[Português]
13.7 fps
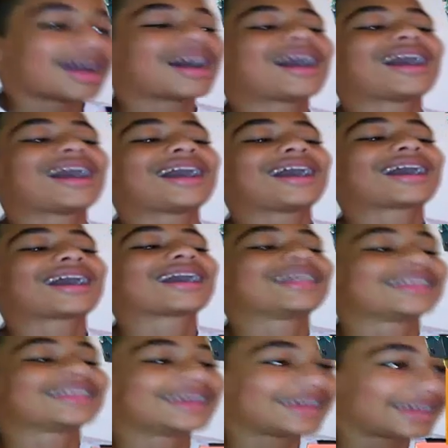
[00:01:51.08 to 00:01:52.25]
Ah,
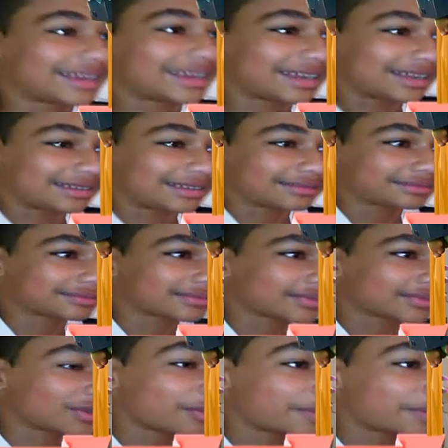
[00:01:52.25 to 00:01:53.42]
galera.
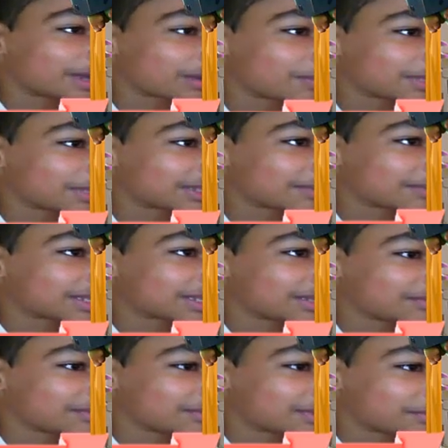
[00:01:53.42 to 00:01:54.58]
Opa, completamos aqui
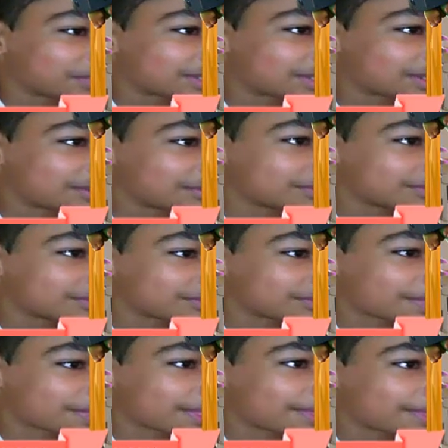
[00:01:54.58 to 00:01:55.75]
uma missão.
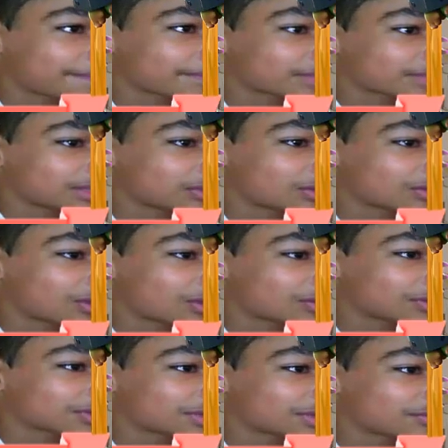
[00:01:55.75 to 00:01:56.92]
Logo, logo
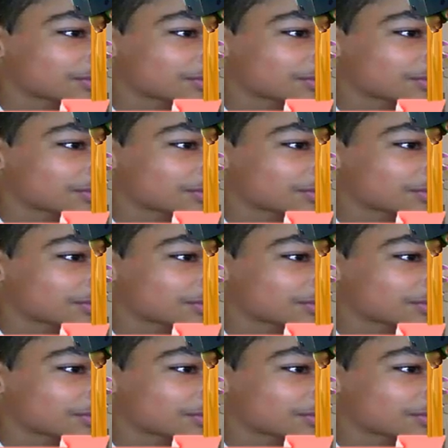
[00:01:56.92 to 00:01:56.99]
eu já